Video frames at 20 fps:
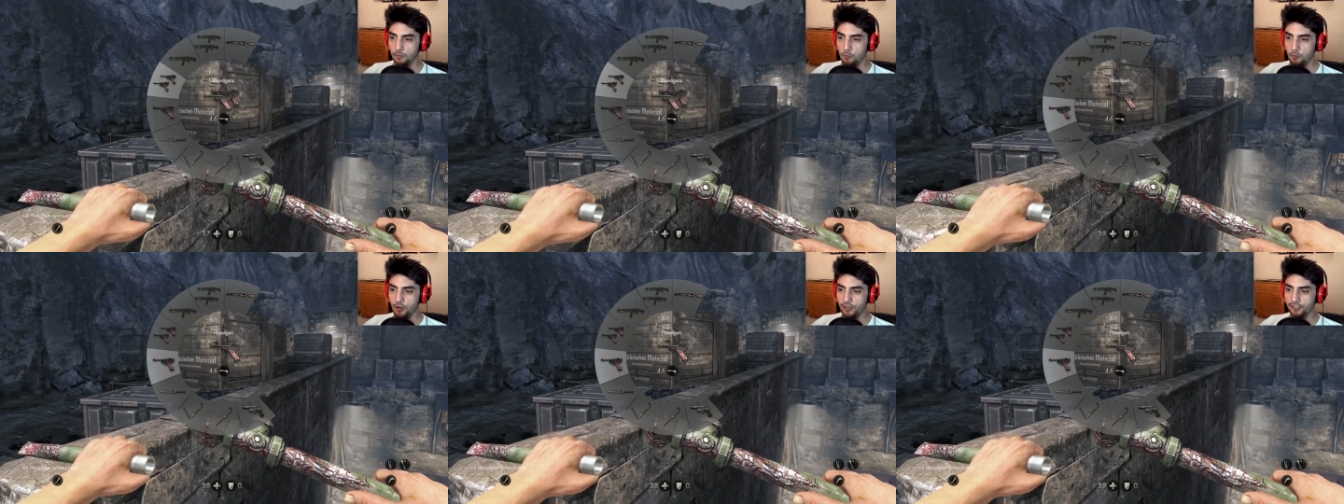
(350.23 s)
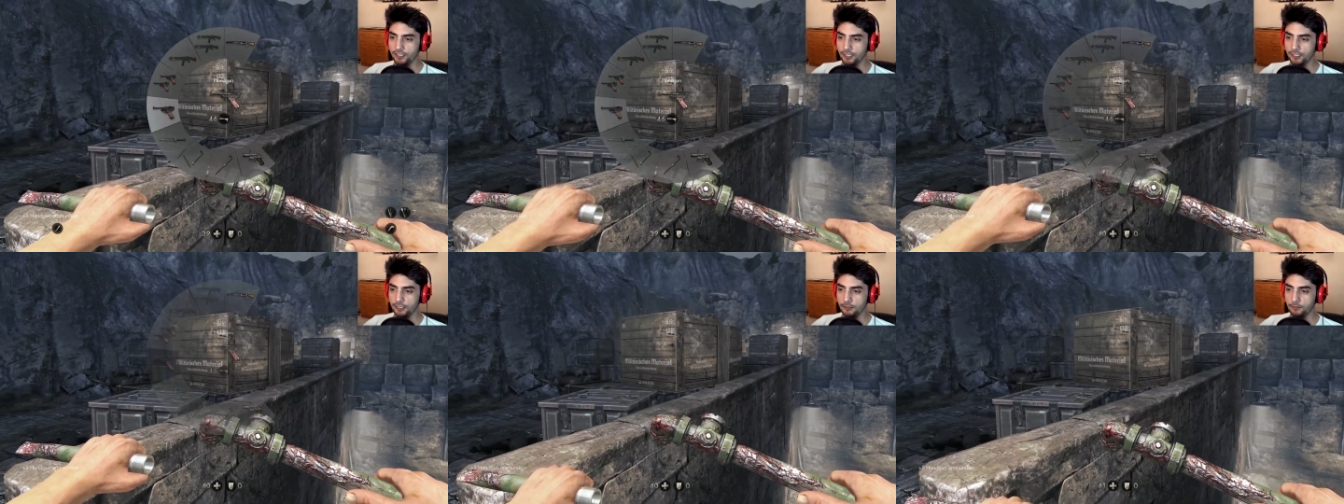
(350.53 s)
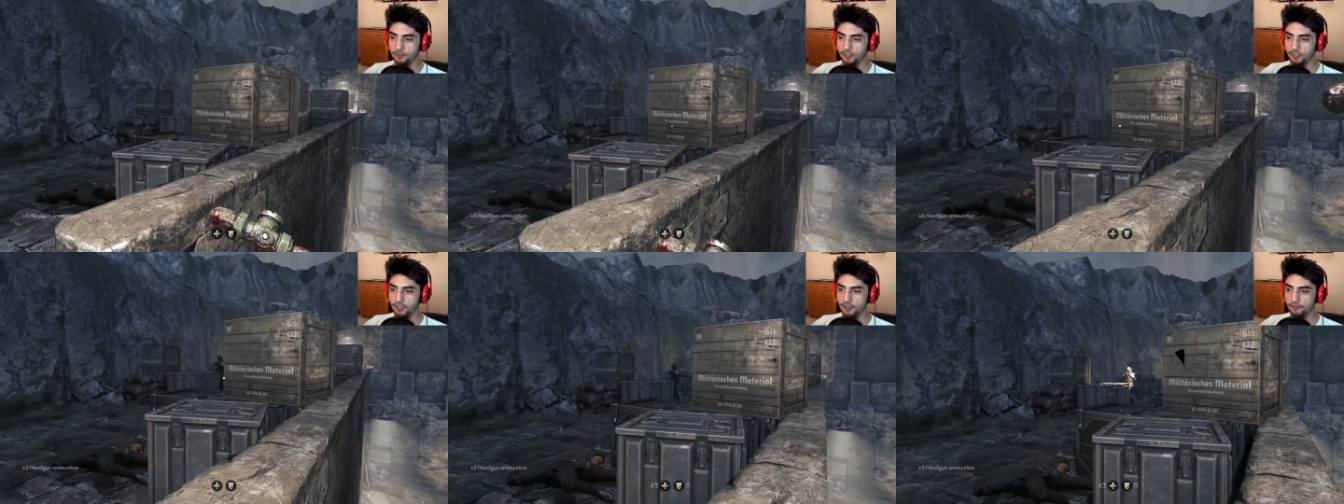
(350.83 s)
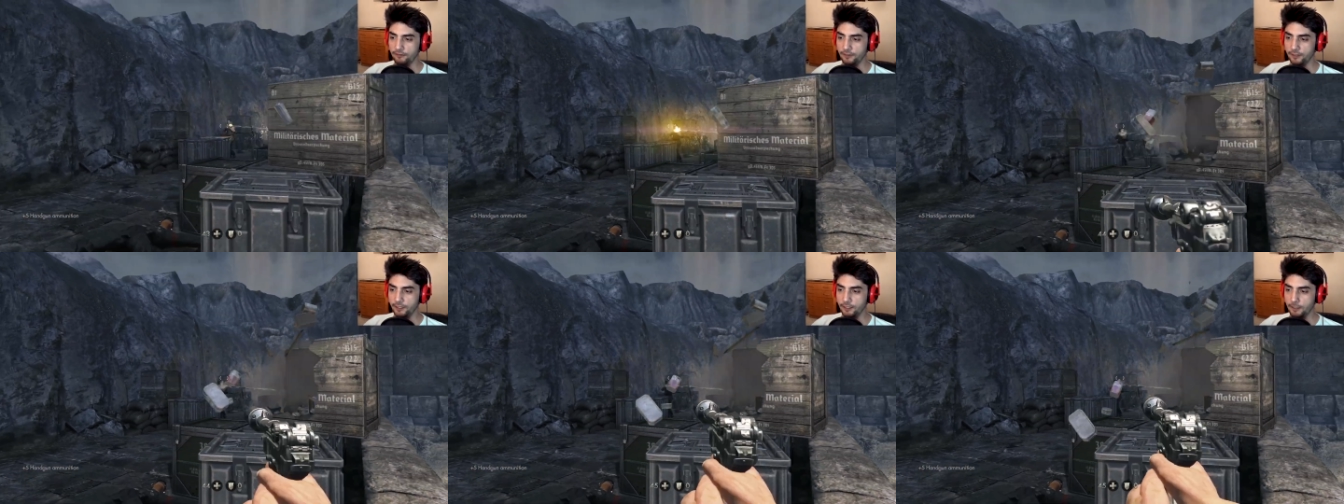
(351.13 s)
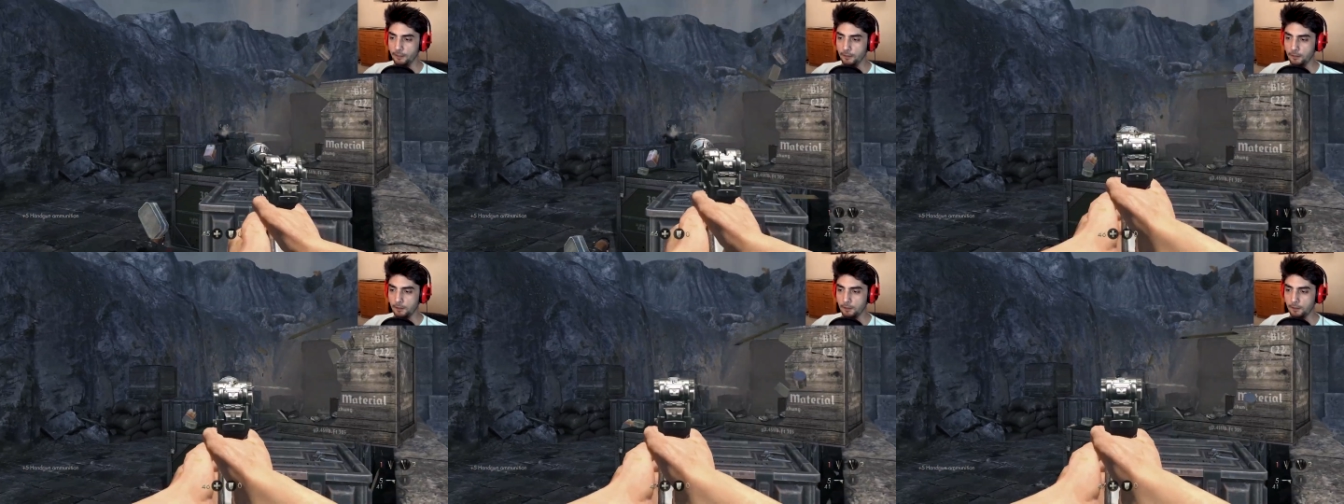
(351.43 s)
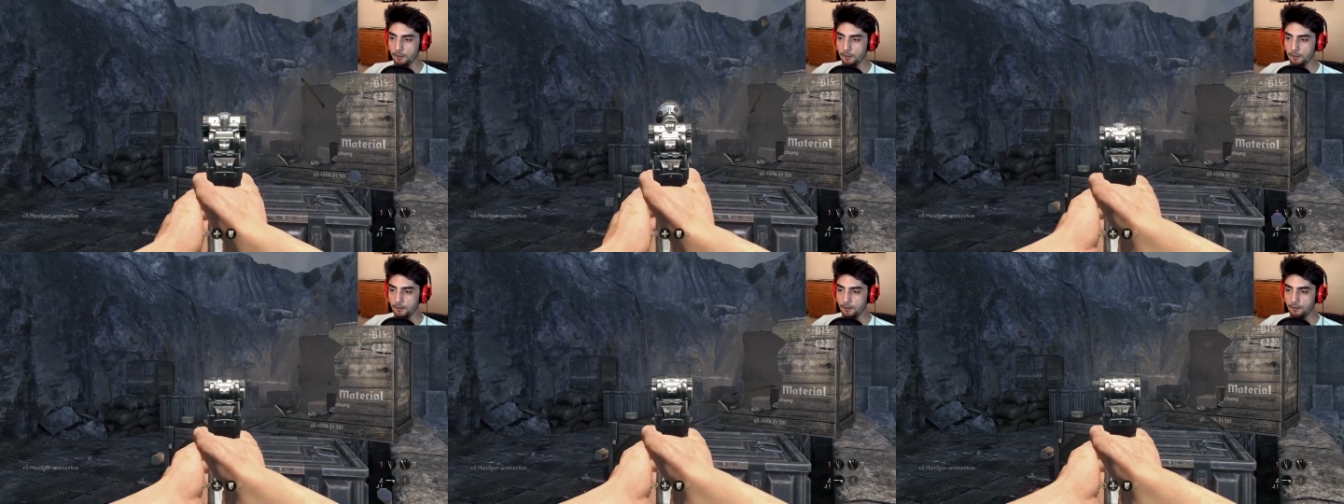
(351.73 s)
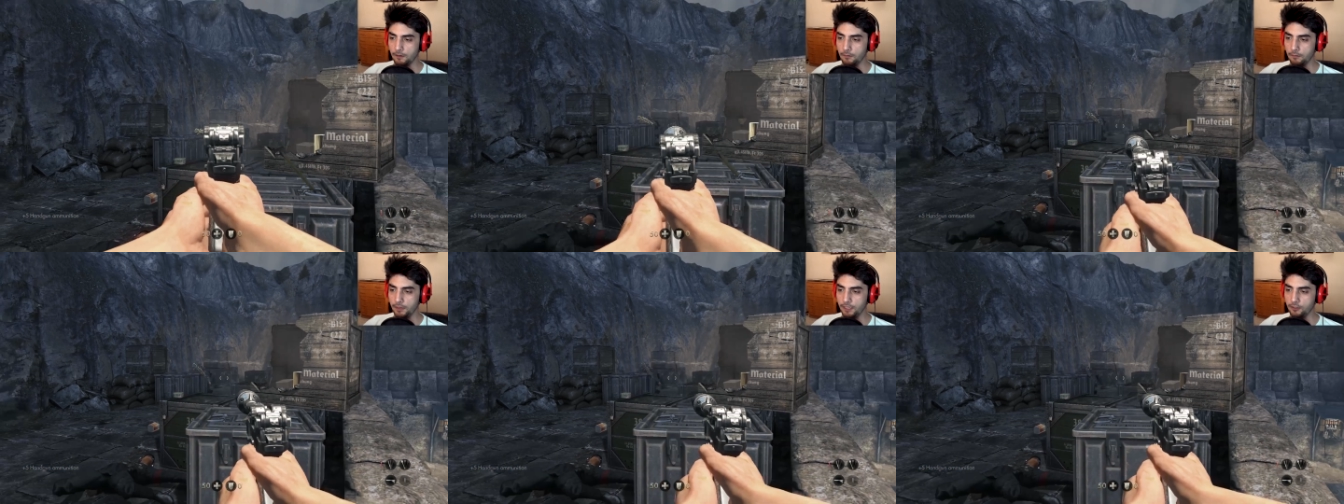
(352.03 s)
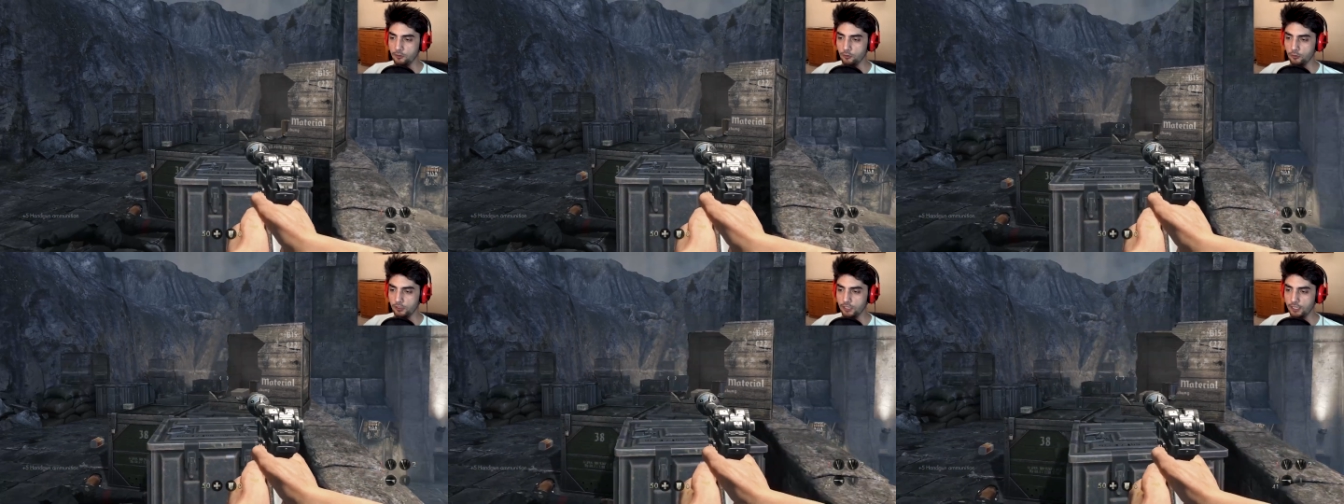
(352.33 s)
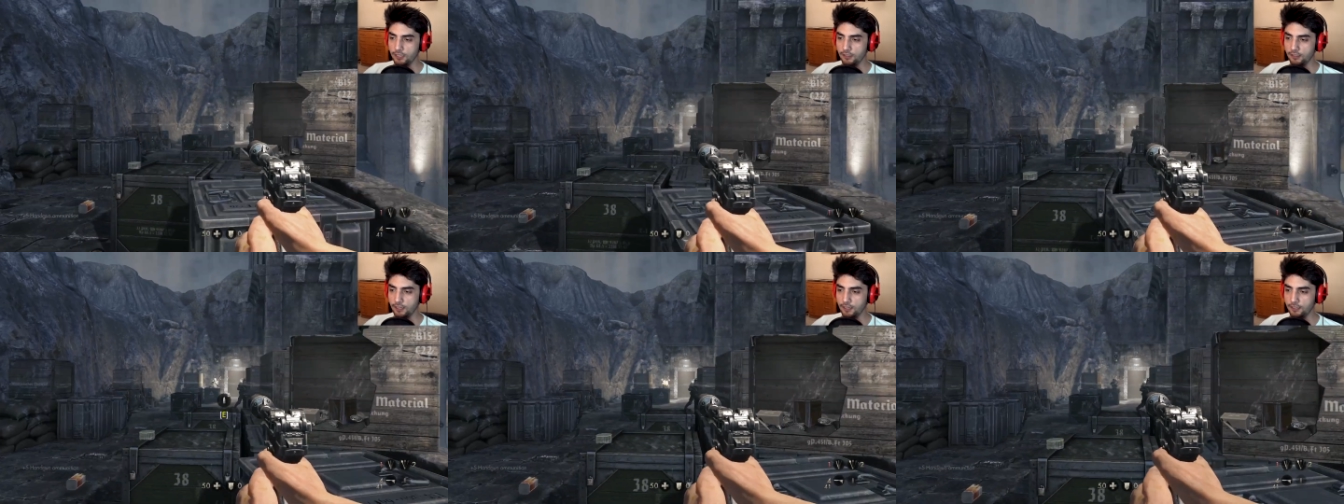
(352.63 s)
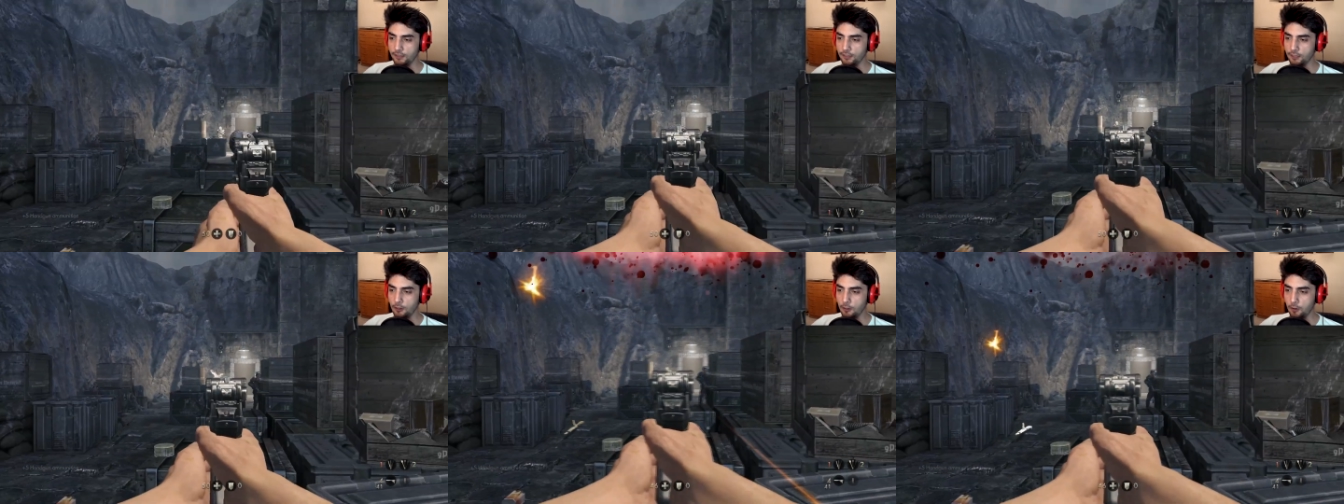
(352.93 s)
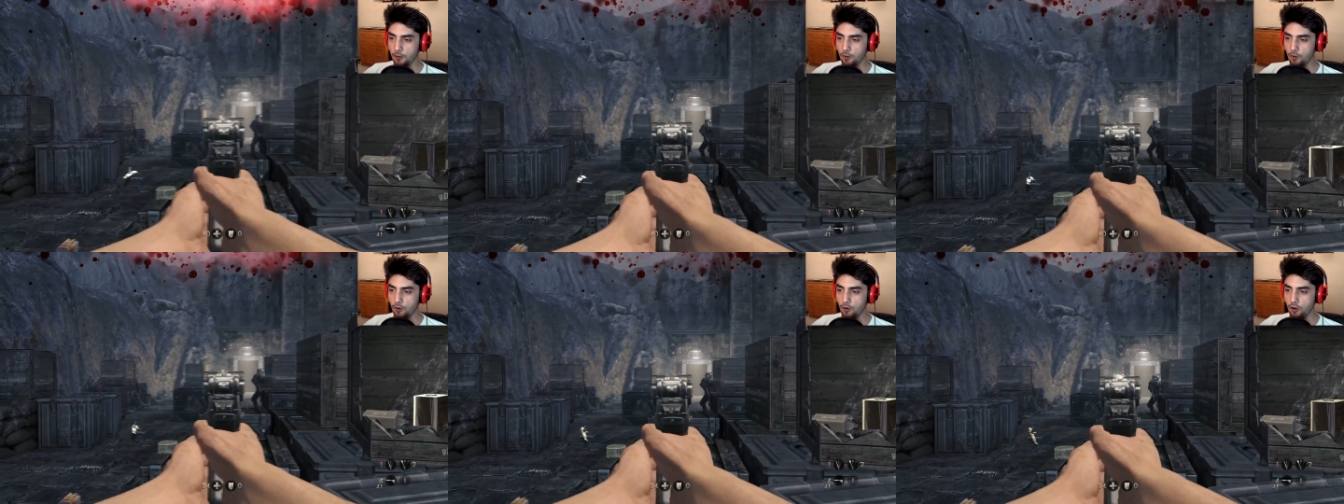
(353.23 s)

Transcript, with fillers: Bu atalarımızın lafları beni çok derinden etkiliyor.